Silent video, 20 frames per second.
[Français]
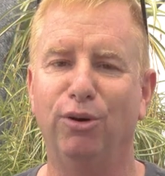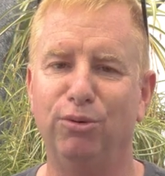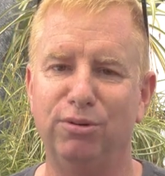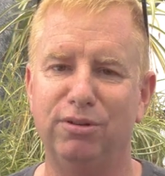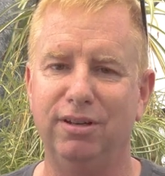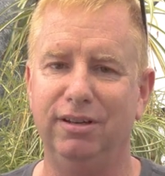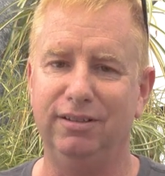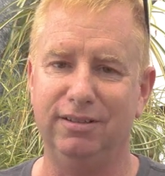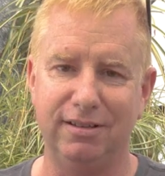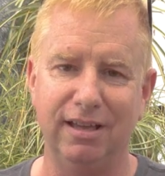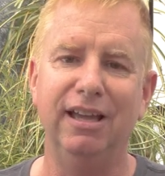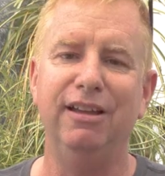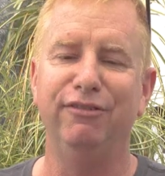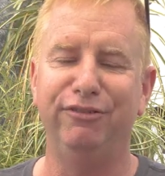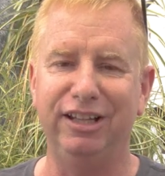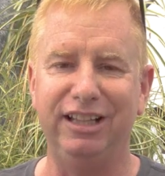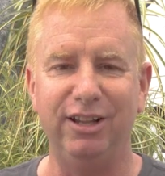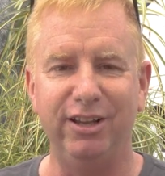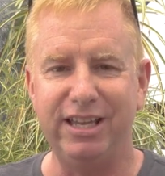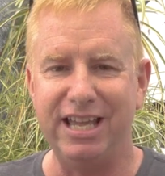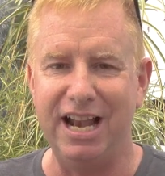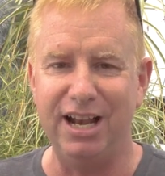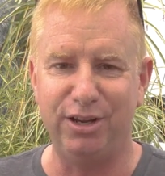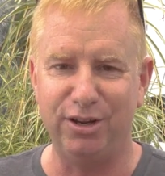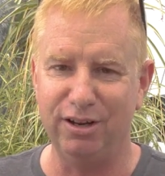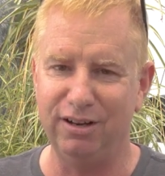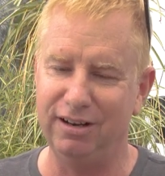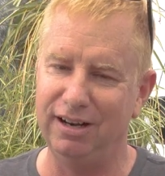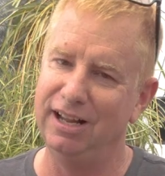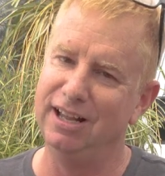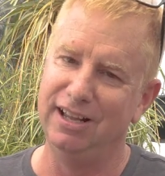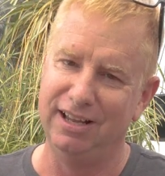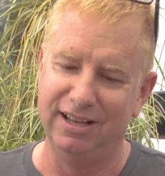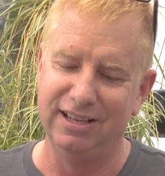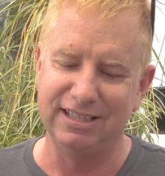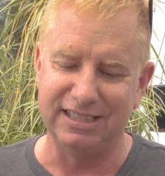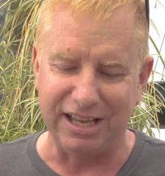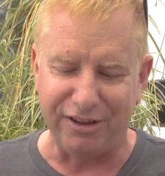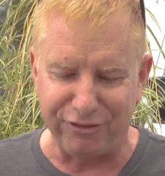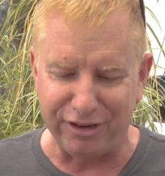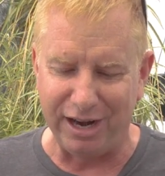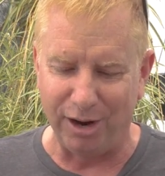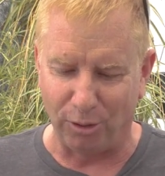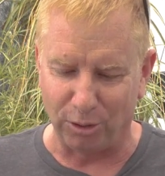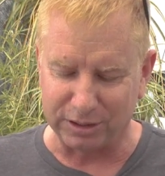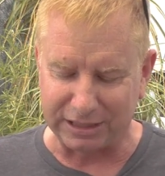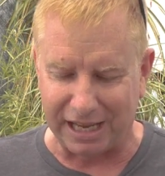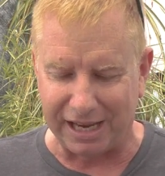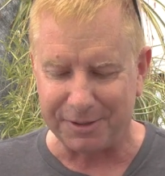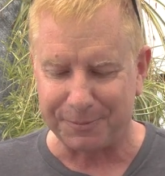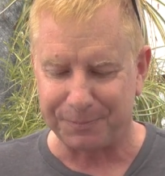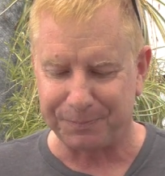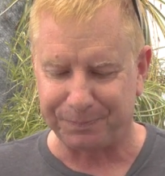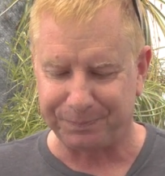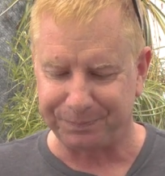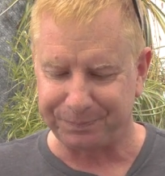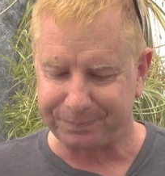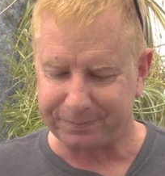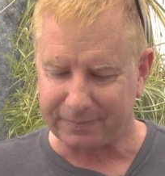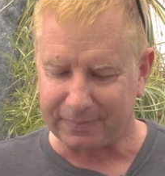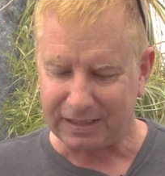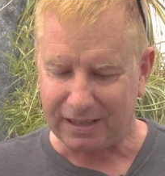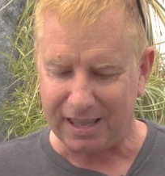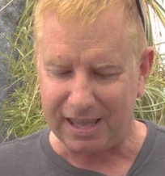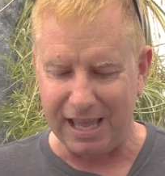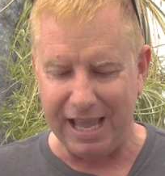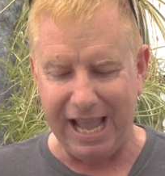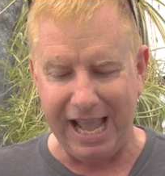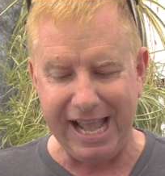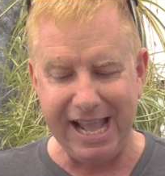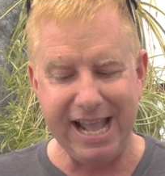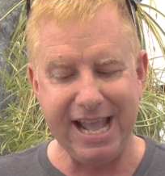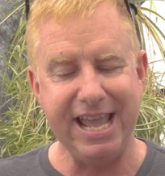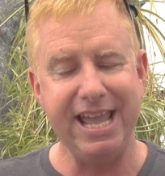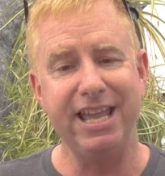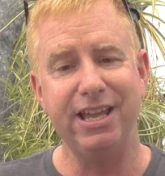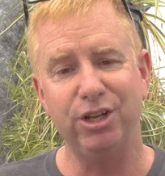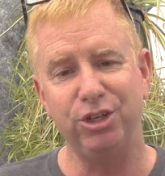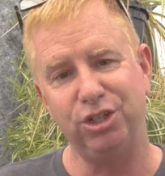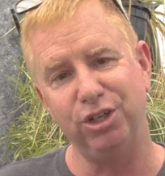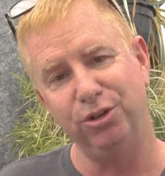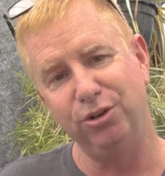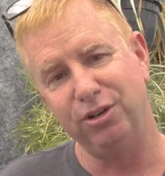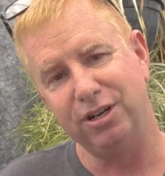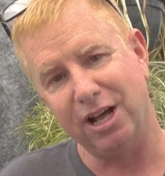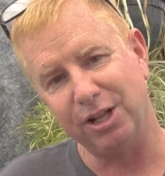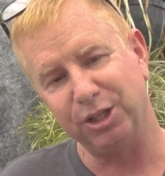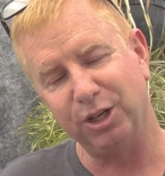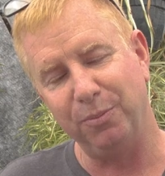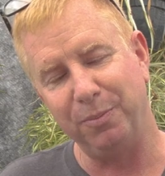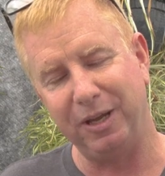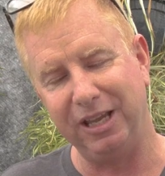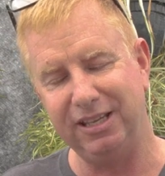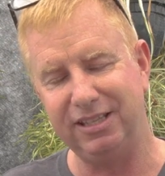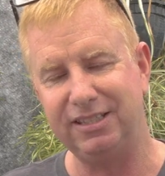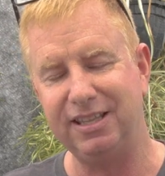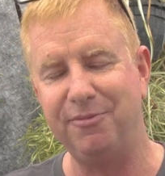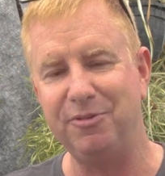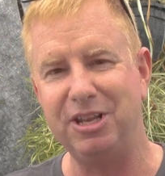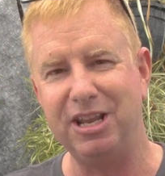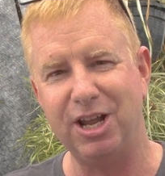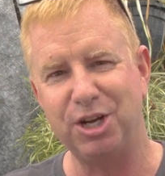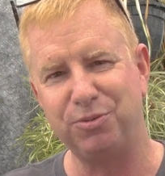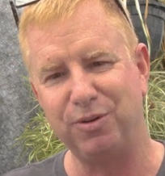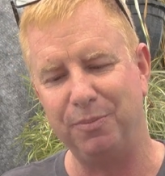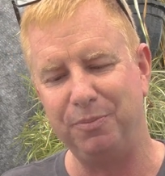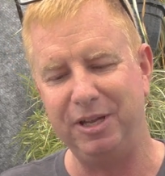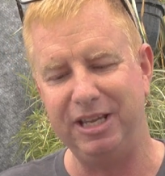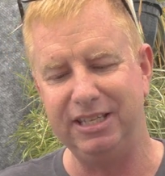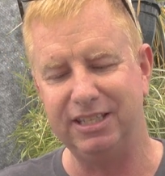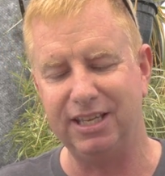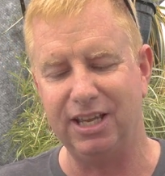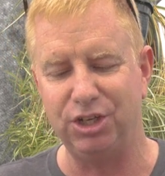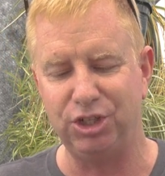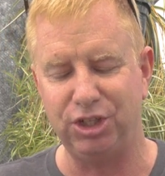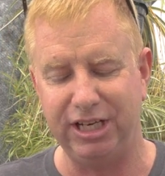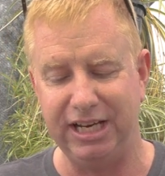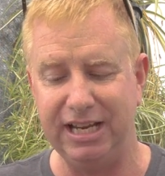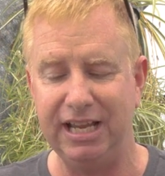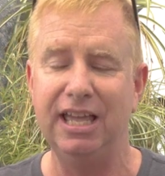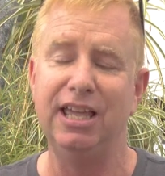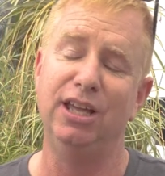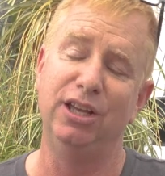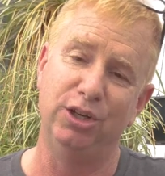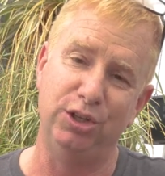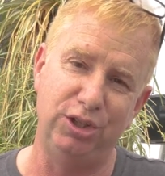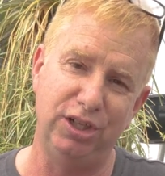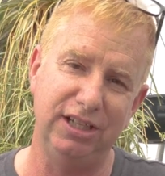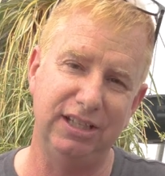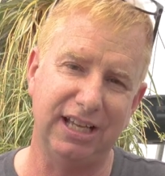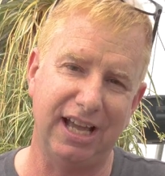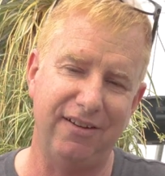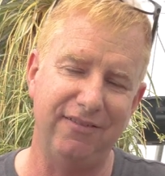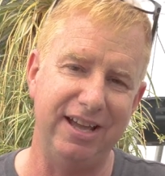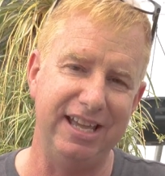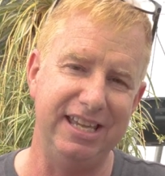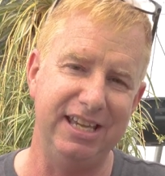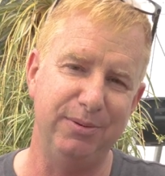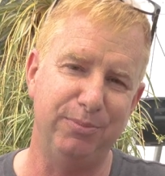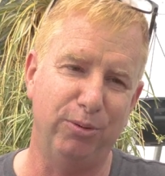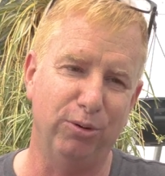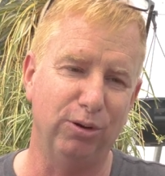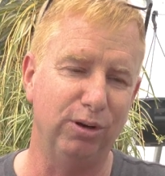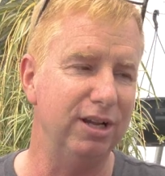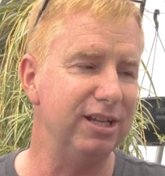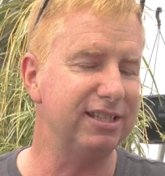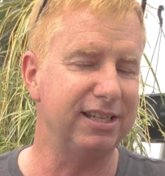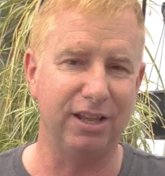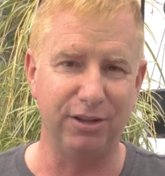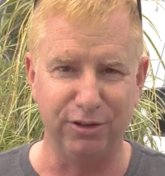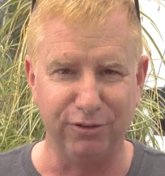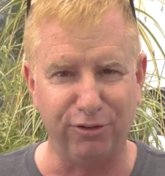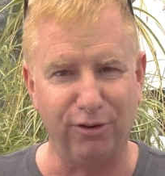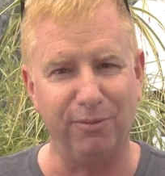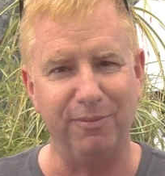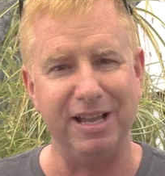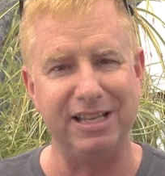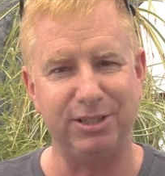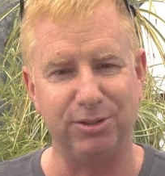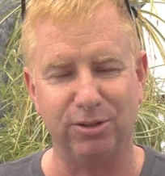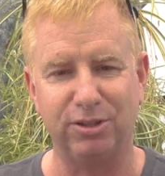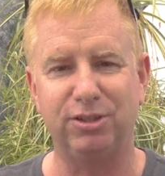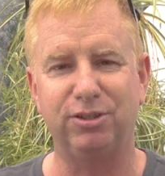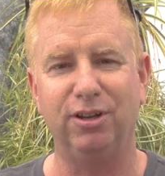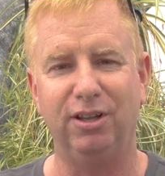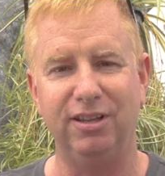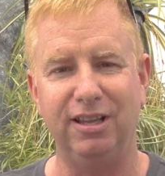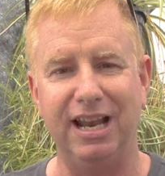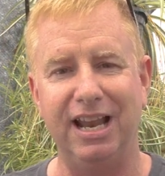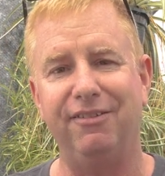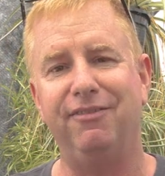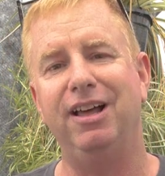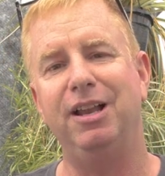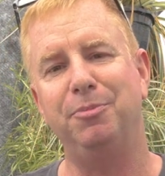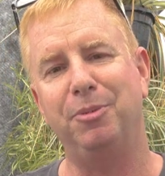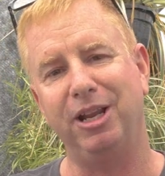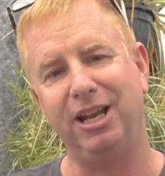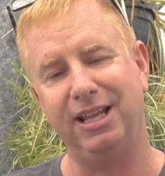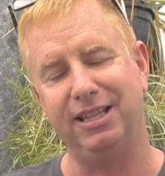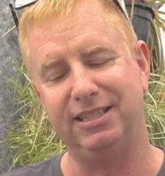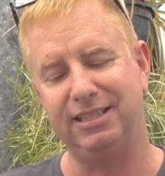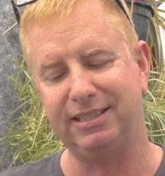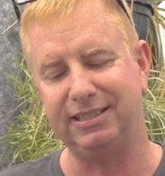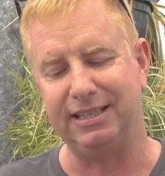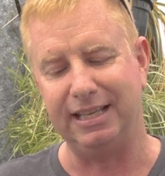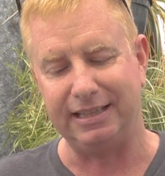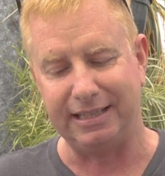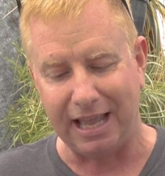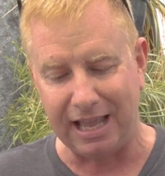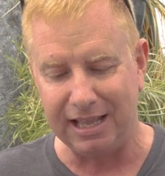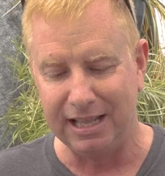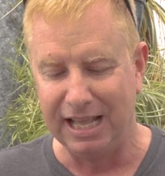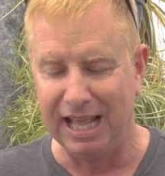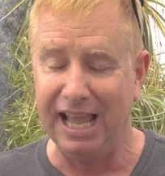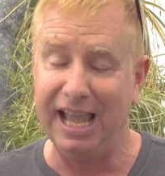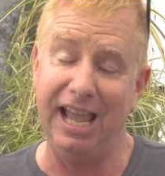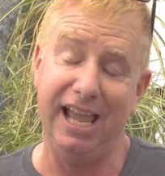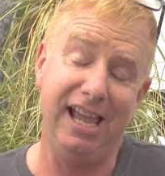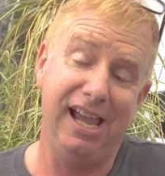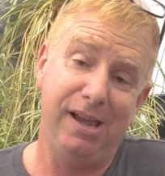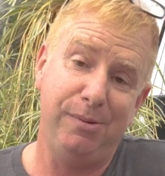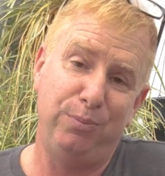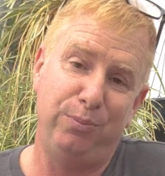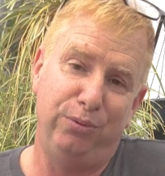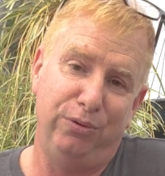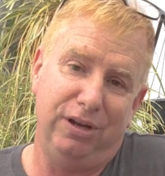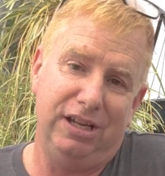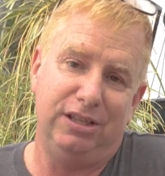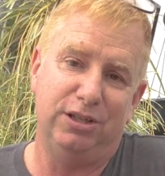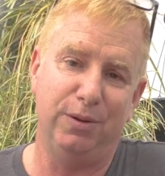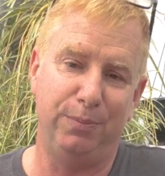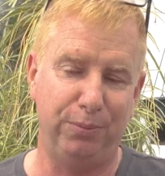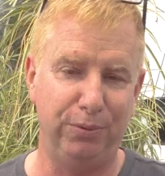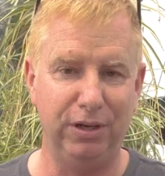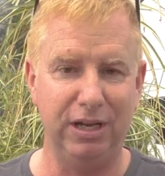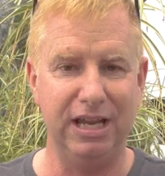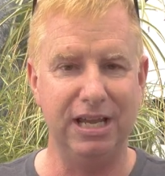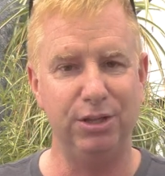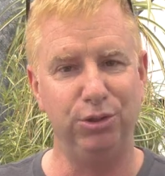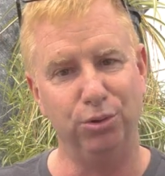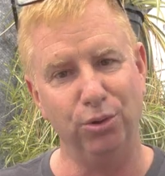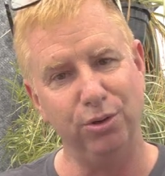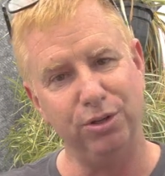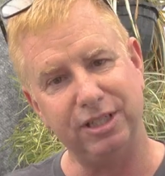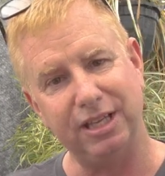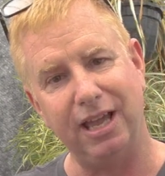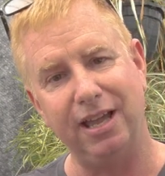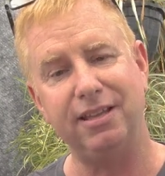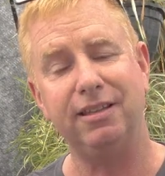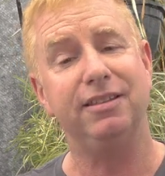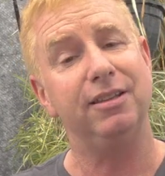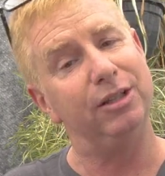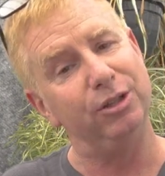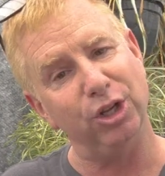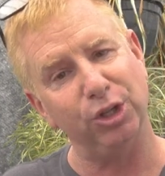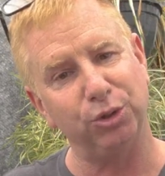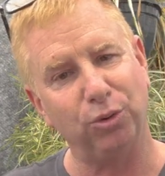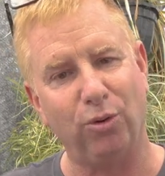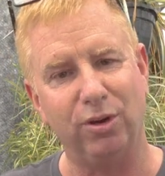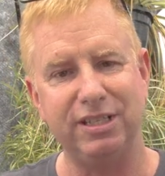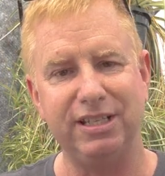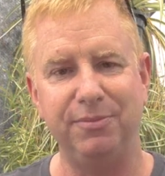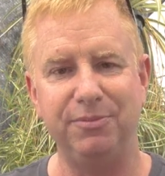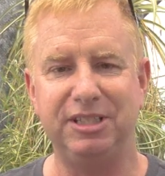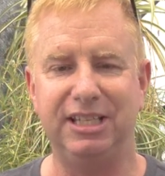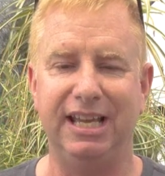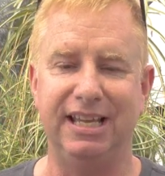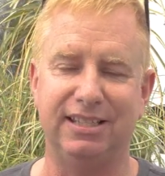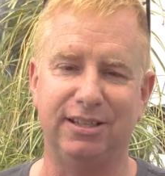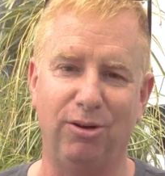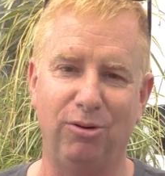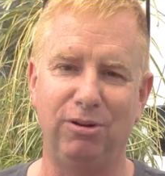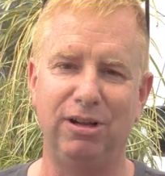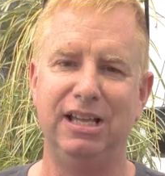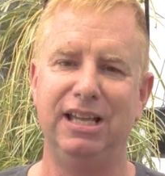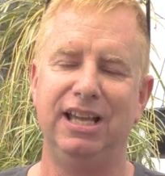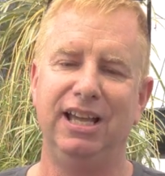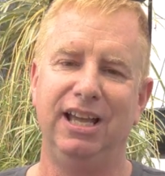donc faites le calcul, ça fait longtemps. Et j'ai eu une entreprise d'aménagement paysager. J'ai travaillé pour le centre de formation horticole de Laval pendant 17 ans. Et puis, depuis deux ans, notre troisième saison,